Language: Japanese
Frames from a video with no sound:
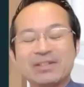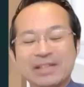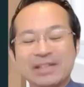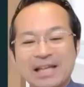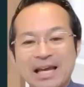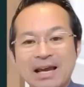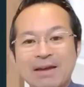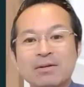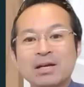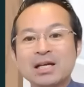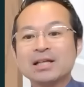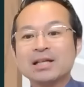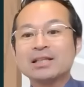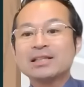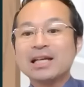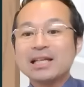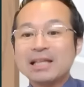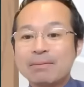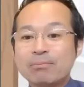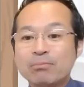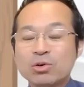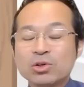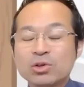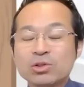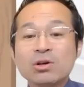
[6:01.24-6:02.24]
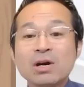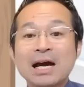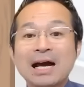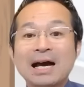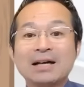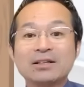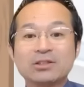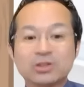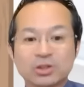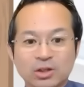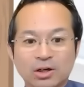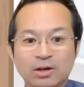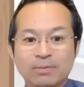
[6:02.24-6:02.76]
ので、ただ物
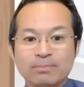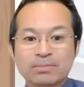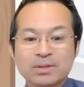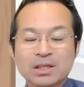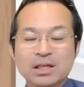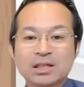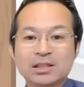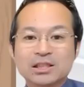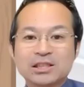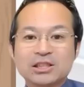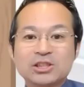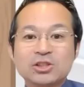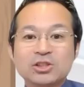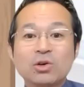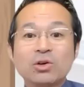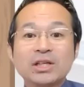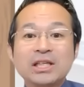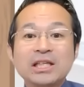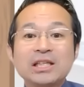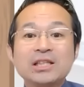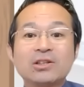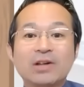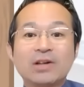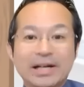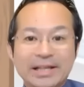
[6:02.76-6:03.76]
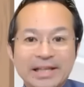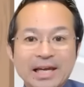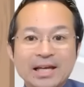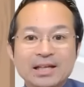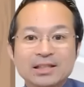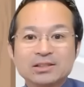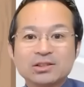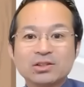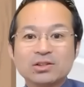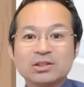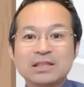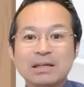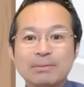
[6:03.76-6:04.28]
があると、貴重品とか
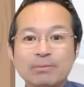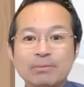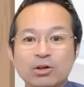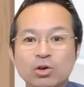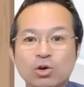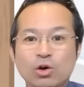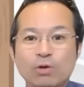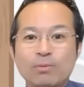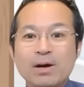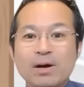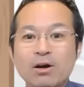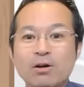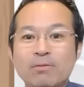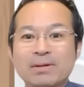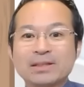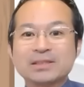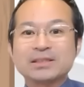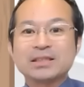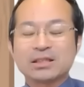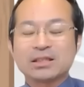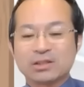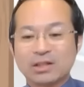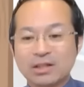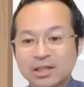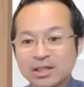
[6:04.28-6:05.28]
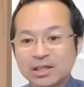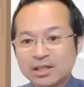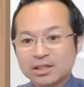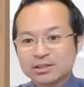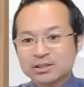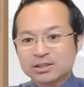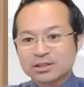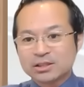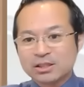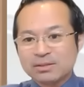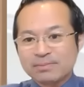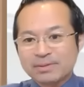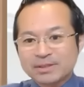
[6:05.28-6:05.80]
ね、そういったもの、細々してると、
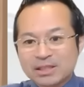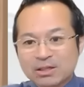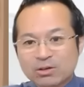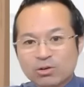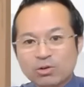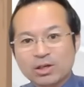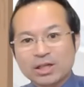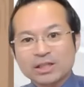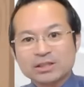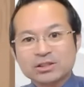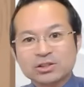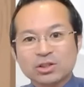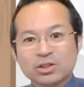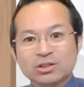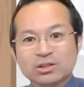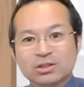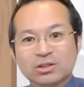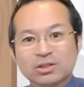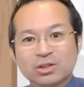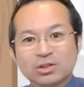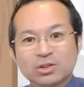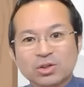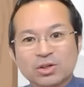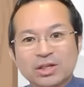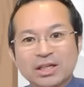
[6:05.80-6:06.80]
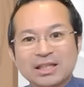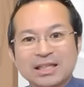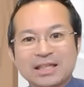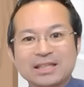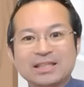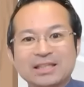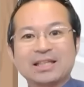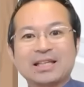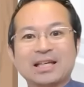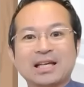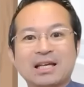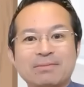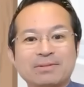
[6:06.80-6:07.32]
すいません、これちょっとどけて
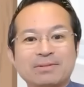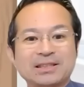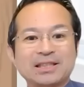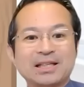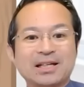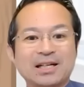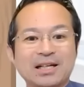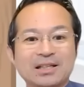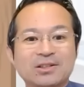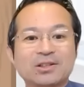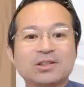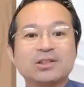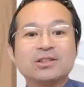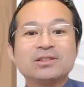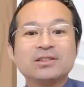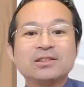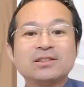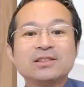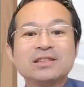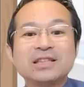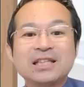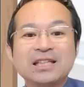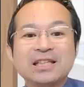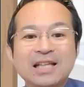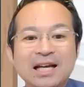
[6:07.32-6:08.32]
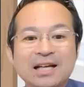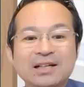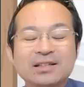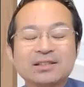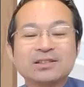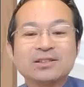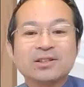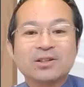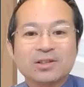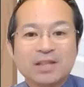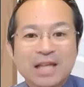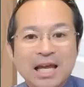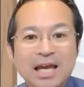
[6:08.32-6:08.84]
いただけませんかというふうにな
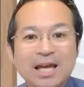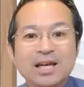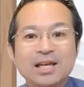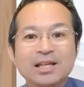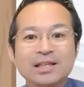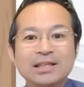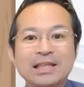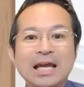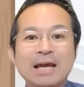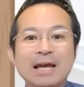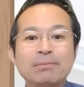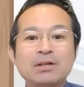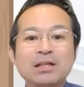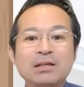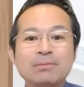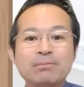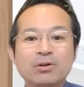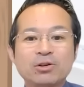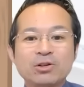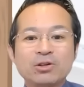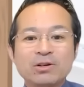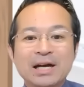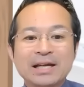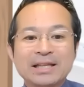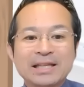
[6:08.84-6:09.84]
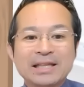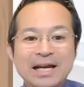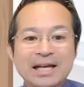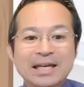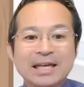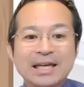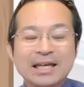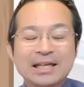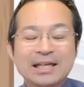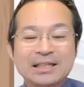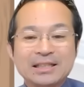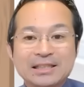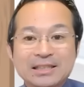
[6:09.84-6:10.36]
るので、テーブルに物がな
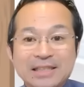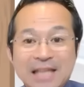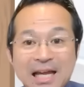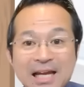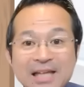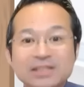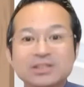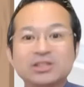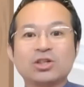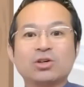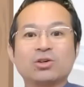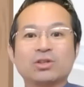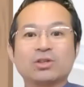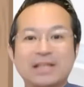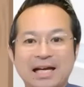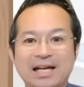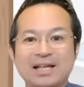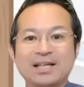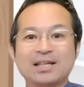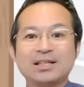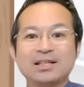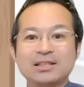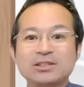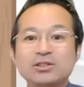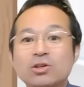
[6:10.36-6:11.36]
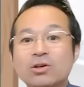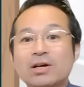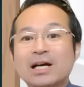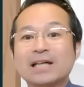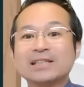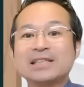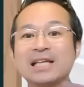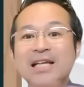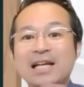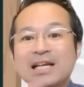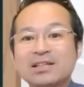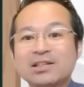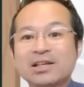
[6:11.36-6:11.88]
け、ない状態、動
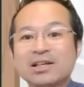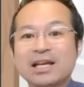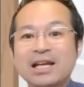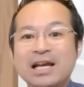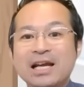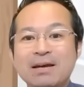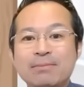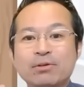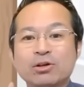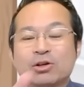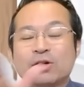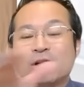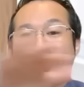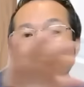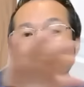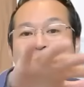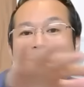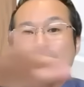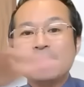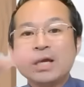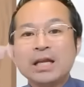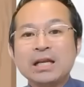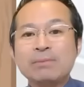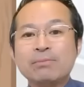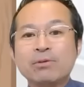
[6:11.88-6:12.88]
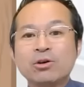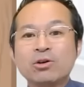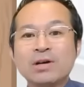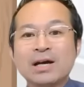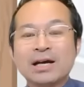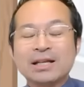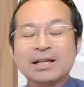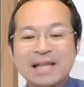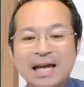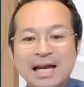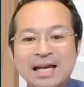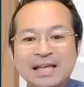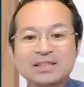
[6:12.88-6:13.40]
かさないといけないもの、上に
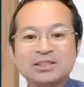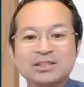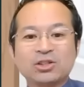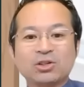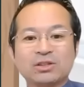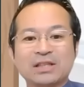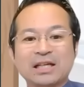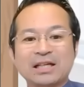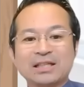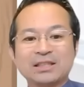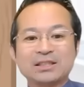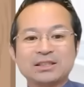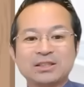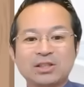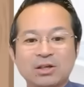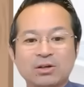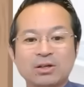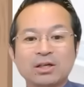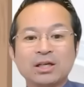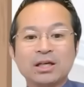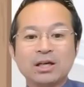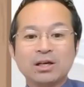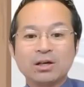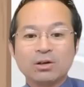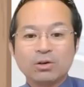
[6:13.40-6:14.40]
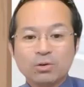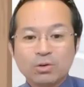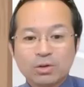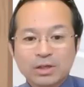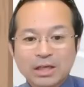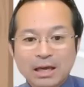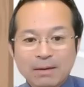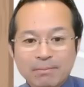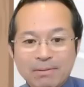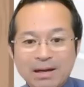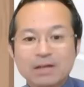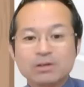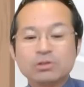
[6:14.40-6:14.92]
物がない状態にして
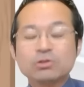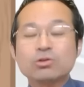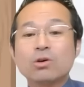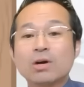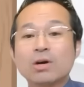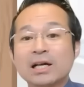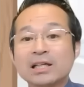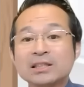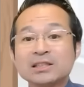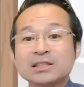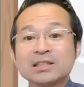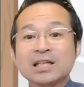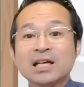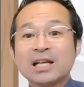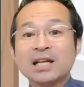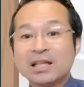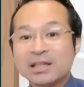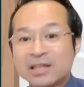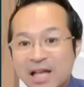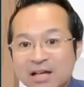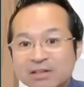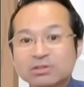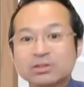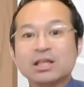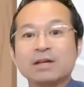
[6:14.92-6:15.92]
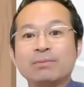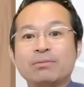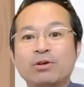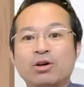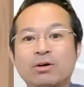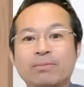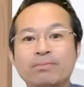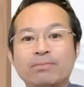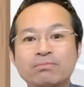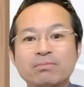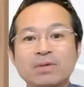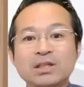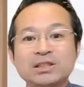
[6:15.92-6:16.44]
おけば、動かさなくて
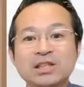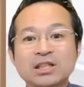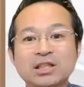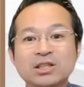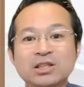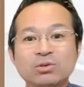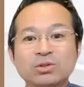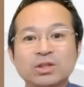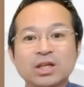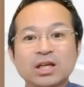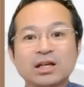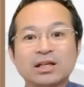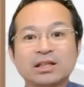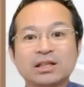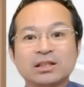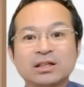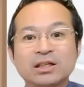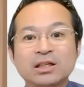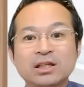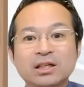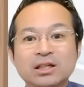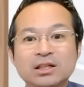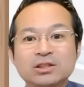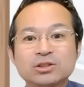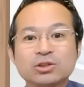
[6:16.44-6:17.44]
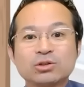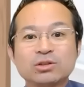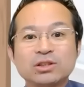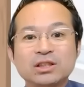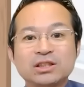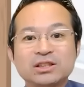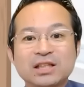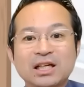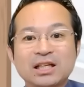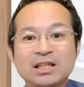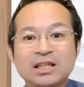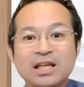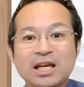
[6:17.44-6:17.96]
も、まあ、じゃあ基本的に職
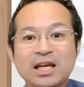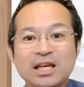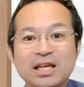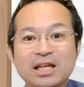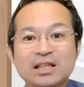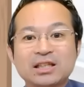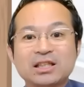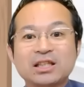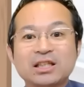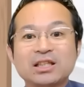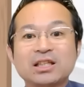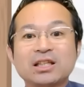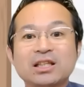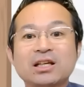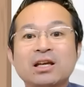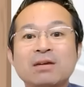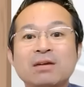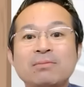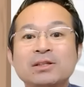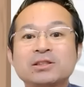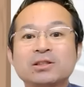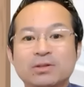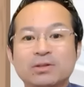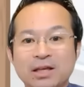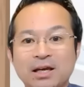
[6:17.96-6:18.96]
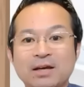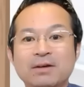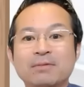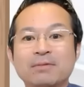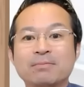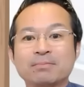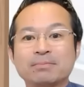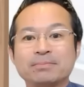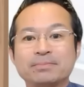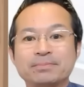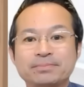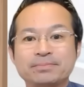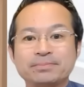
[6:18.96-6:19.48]
人さんでやっていただけますよね。
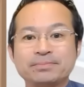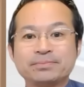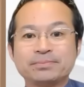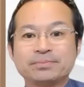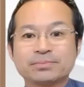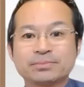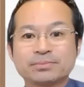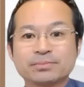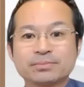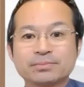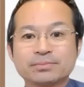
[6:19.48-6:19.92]
はい。